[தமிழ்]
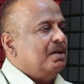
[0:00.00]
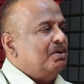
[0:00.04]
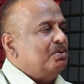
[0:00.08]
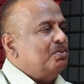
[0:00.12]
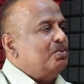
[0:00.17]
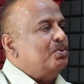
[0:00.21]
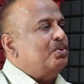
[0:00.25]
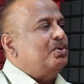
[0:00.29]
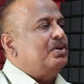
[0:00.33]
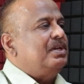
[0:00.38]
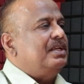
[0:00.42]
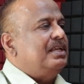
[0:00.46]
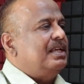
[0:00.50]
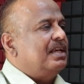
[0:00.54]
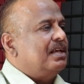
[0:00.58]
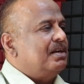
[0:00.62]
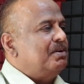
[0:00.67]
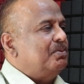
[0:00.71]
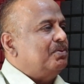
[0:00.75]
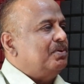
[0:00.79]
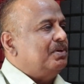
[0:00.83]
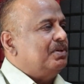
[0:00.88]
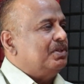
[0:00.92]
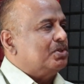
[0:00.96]
நூறு
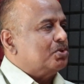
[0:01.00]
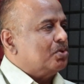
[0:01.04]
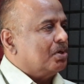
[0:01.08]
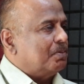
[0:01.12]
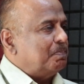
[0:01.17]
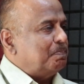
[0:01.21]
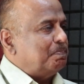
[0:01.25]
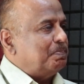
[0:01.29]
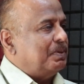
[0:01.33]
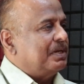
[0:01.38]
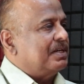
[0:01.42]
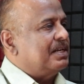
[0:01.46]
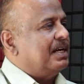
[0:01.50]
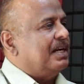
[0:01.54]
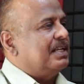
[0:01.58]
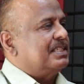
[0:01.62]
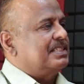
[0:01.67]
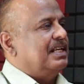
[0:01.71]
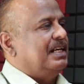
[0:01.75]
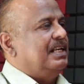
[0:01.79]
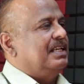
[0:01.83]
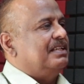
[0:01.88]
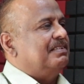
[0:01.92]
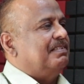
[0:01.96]
இரநூறு சொற்ப
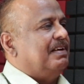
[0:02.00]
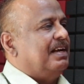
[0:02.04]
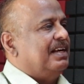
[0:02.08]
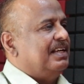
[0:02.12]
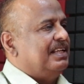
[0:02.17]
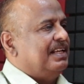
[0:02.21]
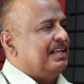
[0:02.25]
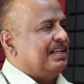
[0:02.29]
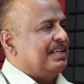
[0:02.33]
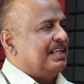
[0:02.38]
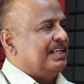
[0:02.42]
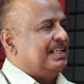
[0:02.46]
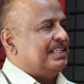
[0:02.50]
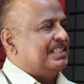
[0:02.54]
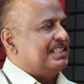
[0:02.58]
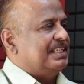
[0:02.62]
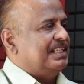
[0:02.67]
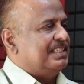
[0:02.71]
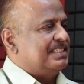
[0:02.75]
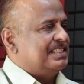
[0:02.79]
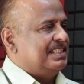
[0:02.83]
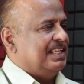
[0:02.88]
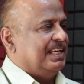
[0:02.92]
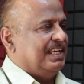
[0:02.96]
காசுகளுக்கு வாங்கின
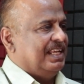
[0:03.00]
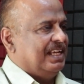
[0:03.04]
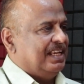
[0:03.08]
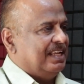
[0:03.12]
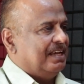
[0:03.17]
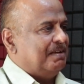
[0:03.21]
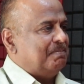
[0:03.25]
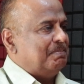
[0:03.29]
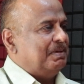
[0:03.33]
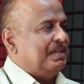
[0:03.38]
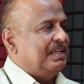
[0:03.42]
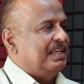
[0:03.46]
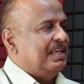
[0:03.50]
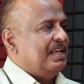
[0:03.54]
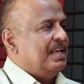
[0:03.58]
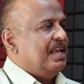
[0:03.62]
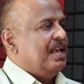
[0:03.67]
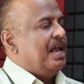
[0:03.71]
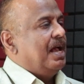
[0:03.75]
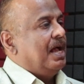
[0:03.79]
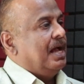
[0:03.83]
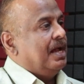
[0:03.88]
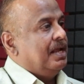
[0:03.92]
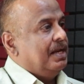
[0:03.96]
கலெக்ஷன்ஸ் தான் எல்லாமே
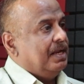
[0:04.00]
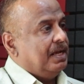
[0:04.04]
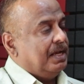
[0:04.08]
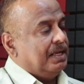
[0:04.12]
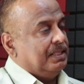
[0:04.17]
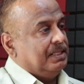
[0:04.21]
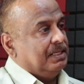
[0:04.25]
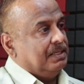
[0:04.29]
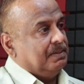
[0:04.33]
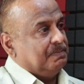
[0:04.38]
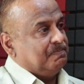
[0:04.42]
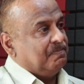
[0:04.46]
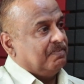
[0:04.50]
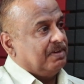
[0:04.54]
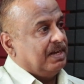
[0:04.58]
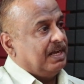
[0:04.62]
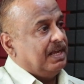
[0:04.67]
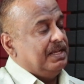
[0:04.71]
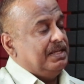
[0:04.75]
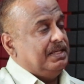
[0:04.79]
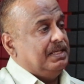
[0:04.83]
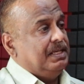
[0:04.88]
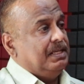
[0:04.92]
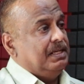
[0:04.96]
ஆனால் அதை
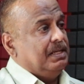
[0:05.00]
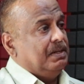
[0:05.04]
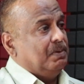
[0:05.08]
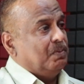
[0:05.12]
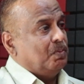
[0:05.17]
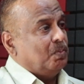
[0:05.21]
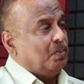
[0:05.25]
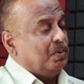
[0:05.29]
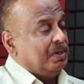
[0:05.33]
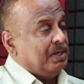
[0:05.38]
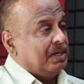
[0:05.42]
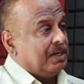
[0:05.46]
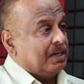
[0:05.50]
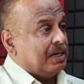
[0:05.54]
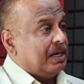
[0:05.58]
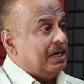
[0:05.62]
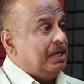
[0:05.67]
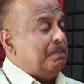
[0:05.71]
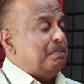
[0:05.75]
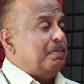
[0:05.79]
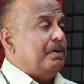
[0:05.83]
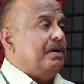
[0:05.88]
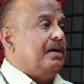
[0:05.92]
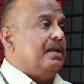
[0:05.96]
வாங்கி
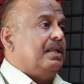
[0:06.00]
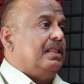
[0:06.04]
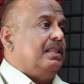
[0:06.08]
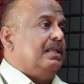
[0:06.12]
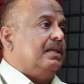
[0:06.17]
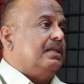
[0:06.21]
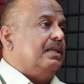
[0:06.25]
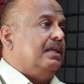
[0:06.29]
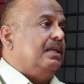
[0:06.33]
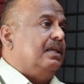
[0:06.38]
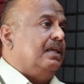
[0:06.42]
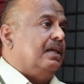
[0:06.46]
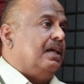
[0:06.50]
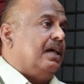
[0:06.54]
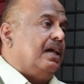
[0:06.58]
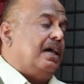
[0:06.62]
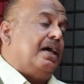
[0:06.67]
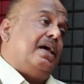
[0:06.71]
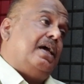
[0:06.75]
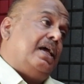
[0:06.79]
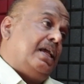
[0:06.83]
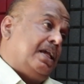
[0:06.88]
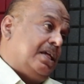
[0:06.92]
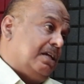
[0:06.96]
ரெடி பண்ணுறதுக்கு
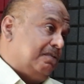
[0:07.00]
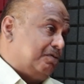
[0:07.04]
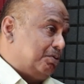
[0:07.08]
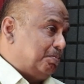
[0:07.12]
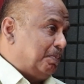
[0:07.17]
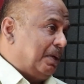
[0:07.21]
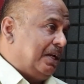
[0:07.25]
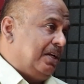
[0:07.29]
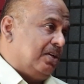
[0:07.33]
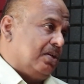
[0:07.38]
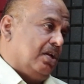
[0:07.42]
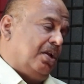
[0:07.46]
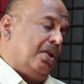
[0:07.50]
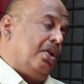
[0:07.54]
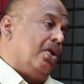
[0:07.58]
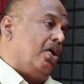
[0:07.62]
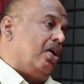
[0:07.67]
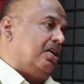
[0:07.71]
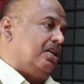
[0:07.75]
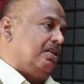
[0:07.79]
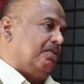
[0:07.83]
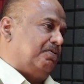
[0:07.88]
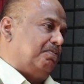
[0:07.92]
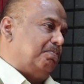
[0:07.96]
ஐ ஹவ் ஸ்பெண்ட்
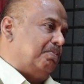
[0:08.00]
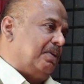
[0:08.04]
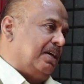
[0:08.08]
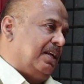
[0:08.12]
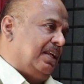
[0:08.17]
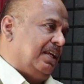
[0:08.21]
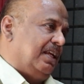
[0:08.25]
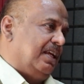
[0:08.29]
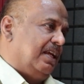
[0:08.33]
லாட் ஆஃப் மணி